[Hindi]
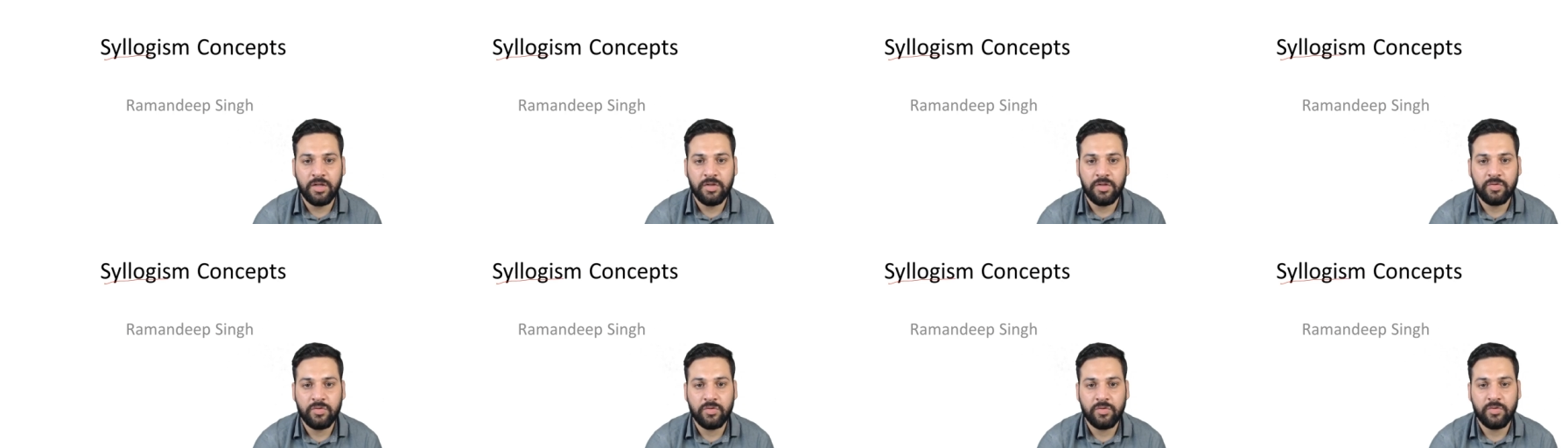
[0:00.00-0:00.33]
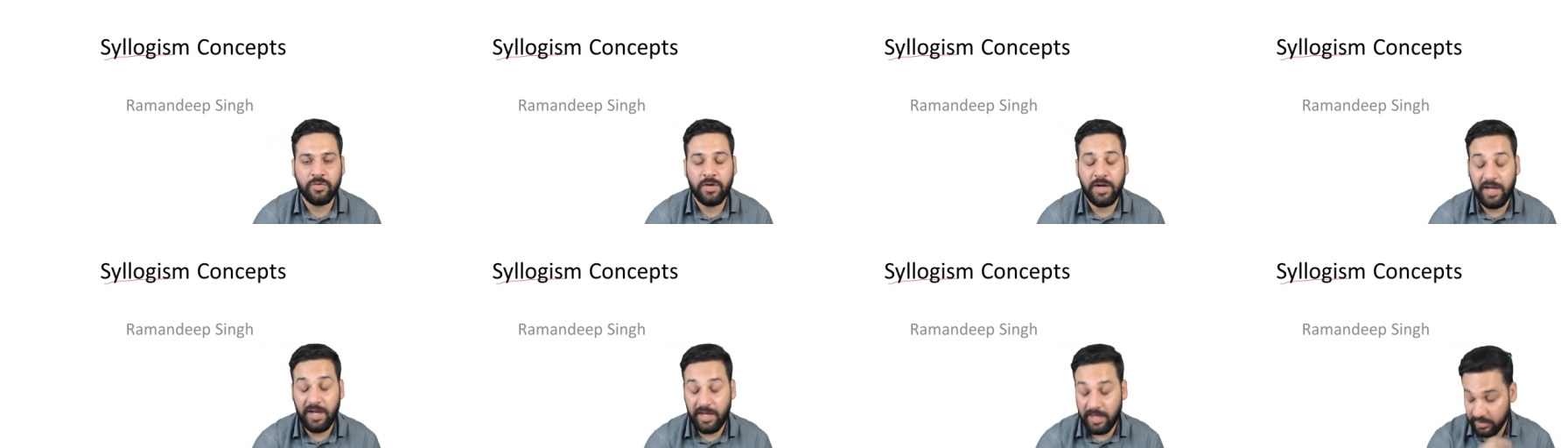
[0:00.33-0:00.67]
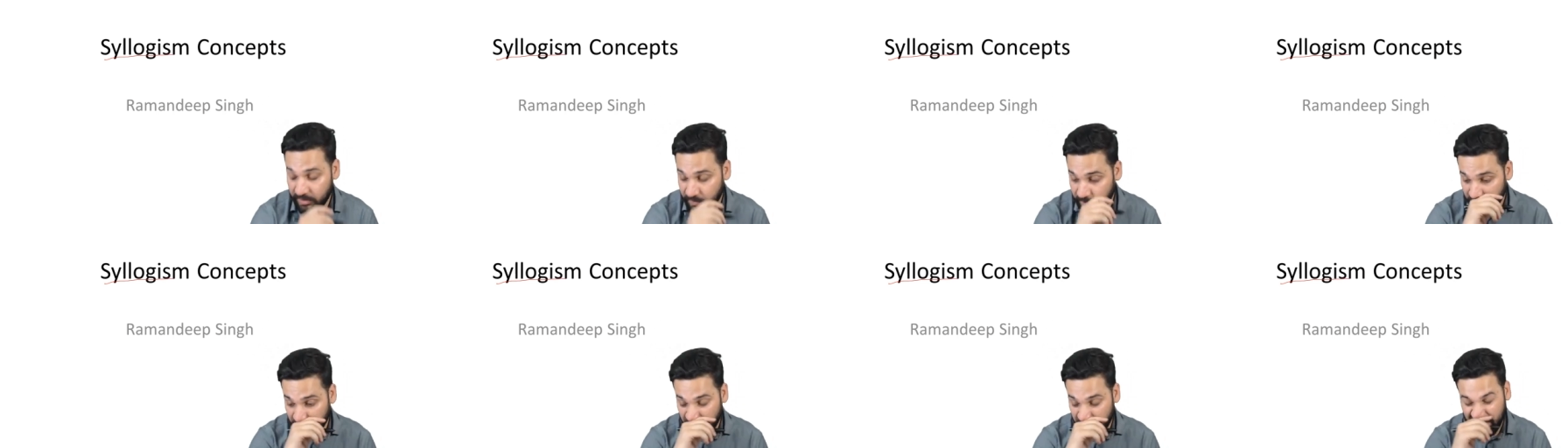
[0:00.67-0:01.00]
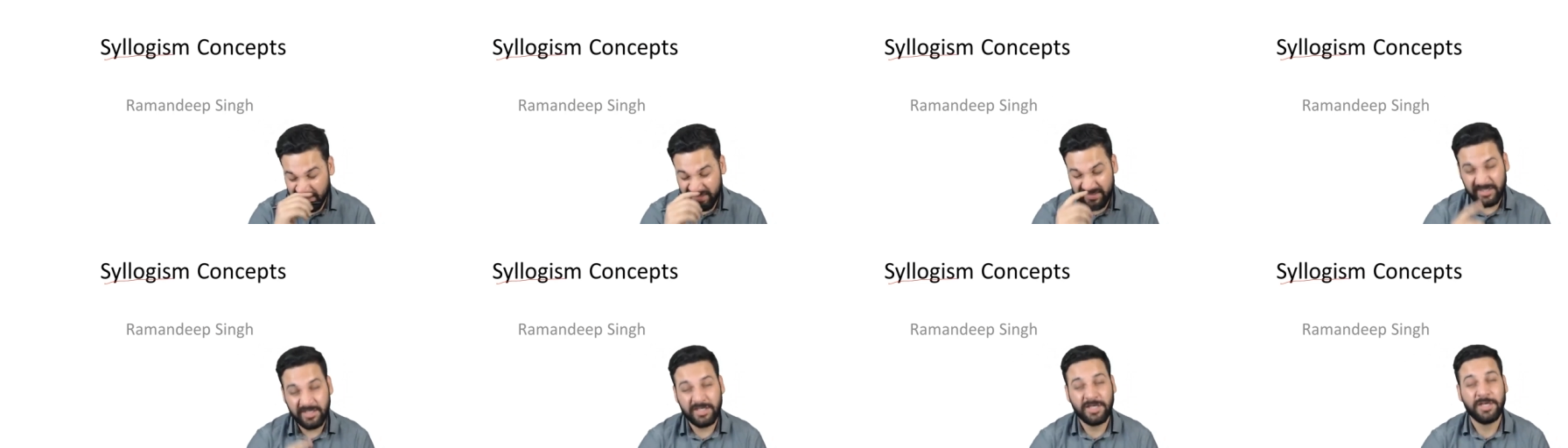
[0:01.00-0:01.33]
तो आज जो
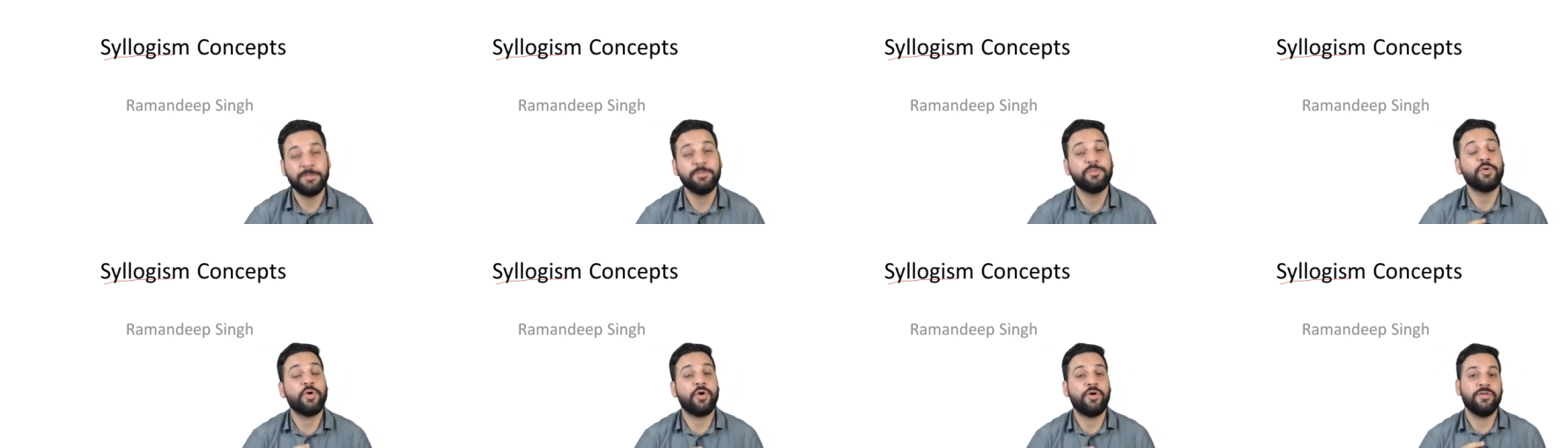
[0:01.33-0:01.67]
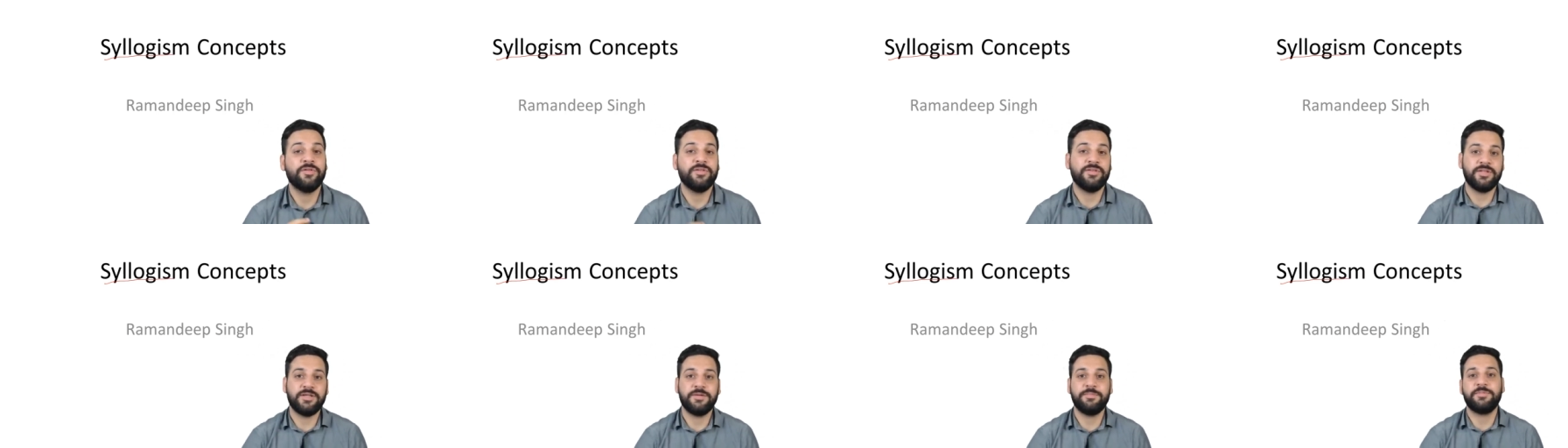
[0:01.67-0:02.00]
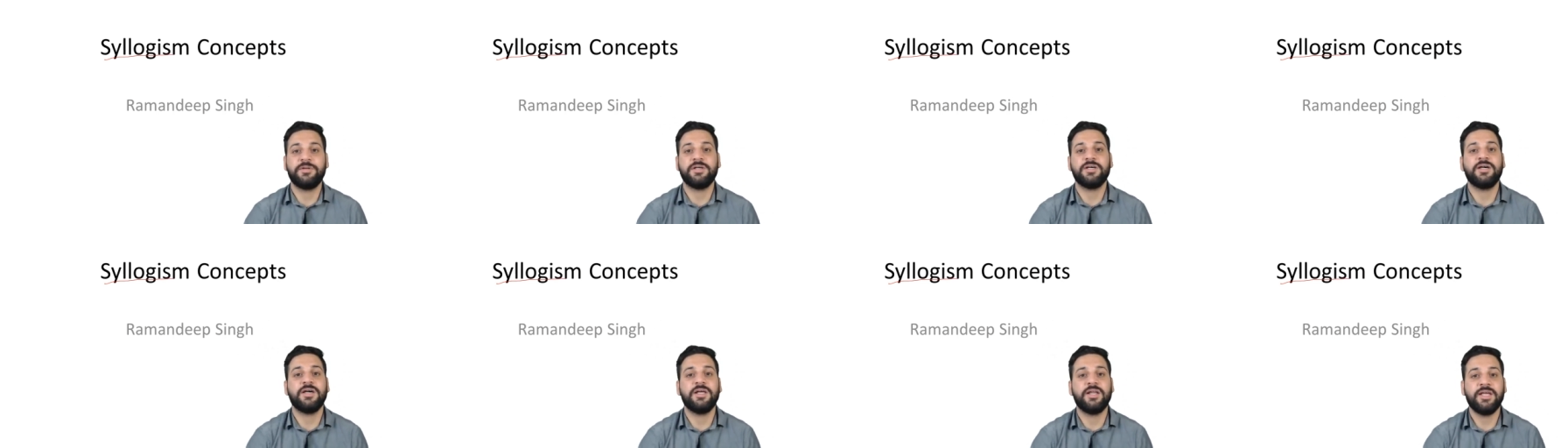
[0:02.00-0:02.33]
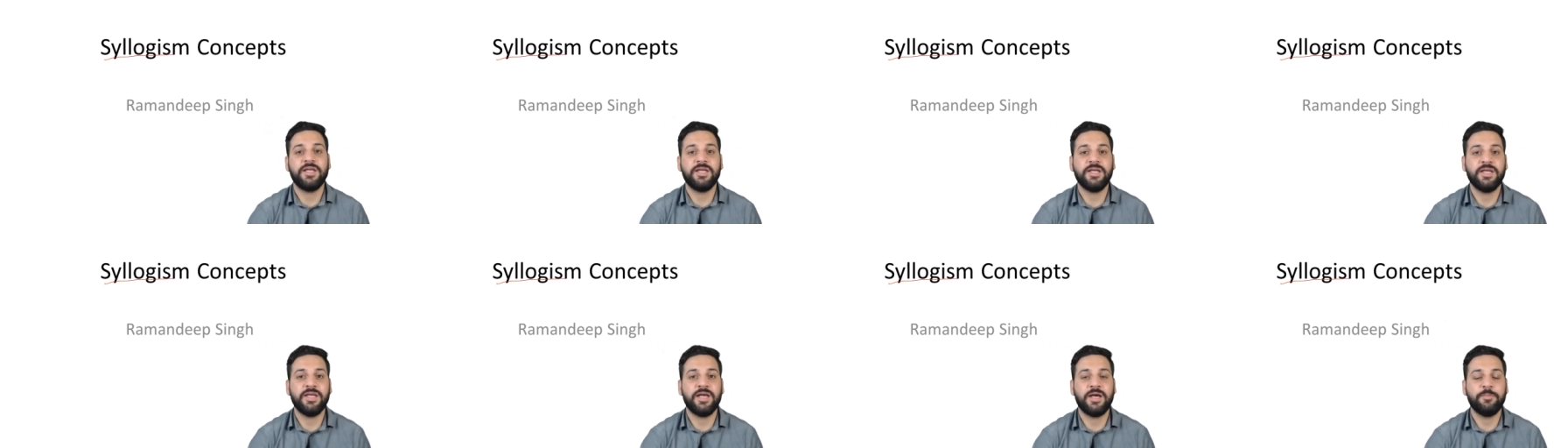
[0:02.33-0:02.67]
बेसिक हम कॉन्सेप्ट
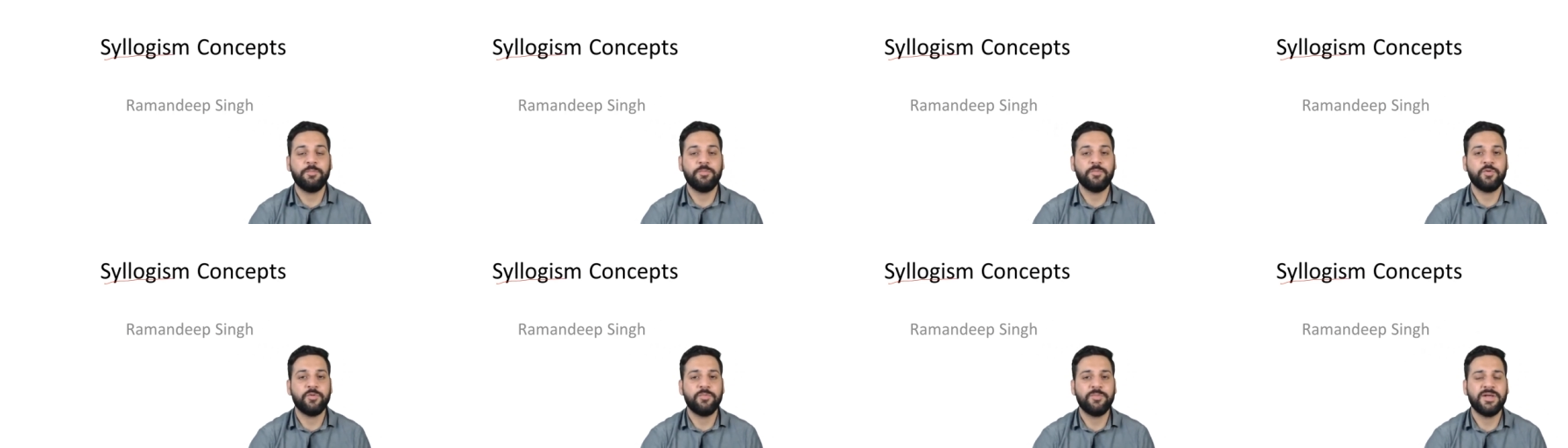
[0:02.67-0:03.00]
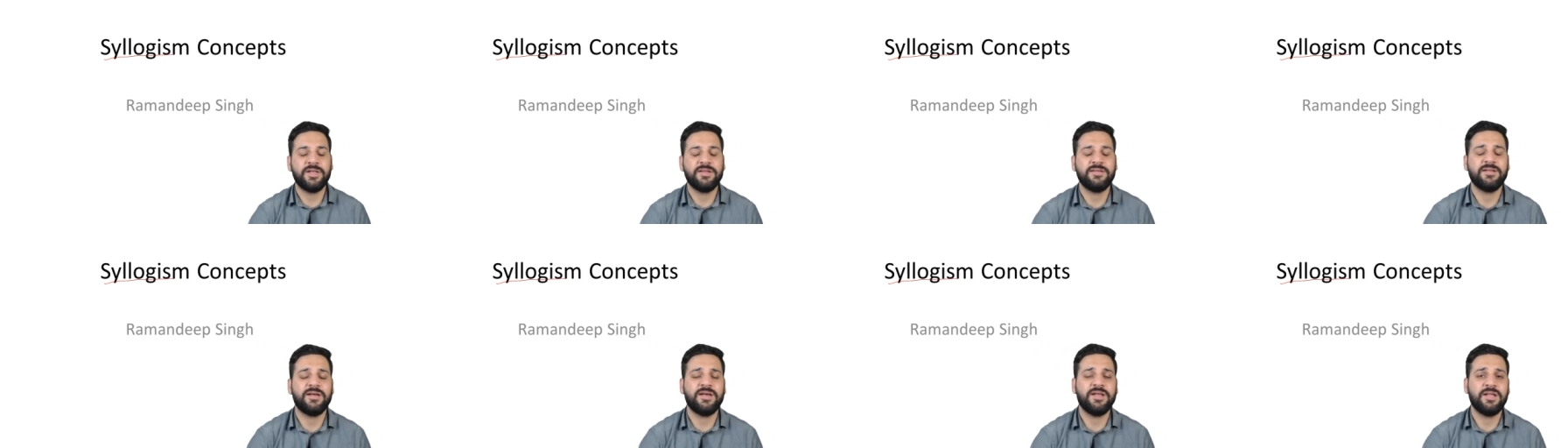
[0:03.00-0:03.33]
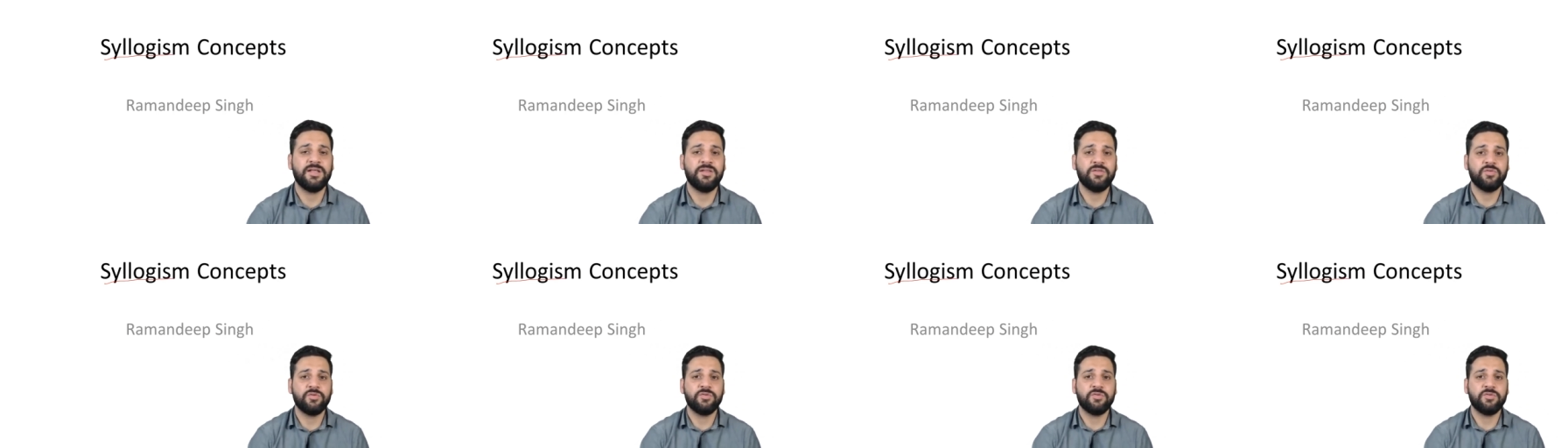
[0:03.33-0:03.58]
करेंगे आपको मैं सारे